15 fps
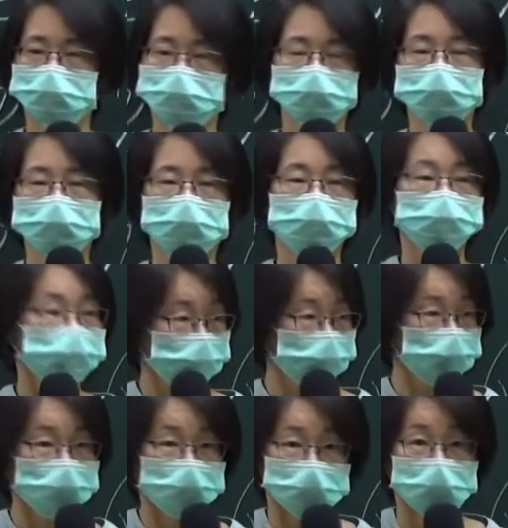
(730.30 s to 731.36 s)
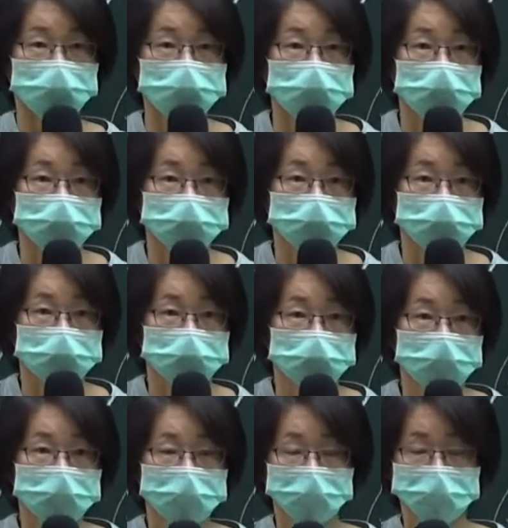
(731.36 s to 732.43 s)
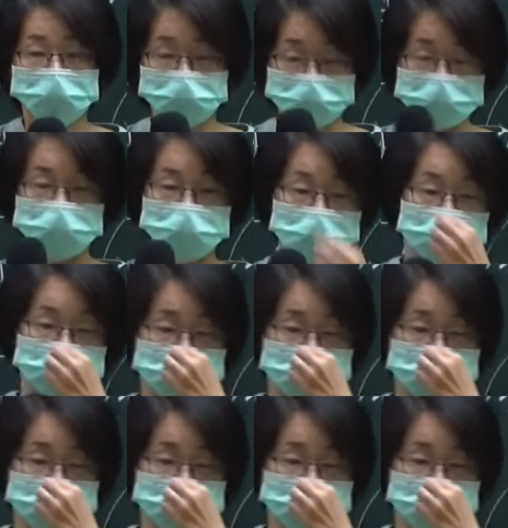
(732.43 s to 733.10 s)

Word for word: 毛率高，做越高越好，对不对？但毛率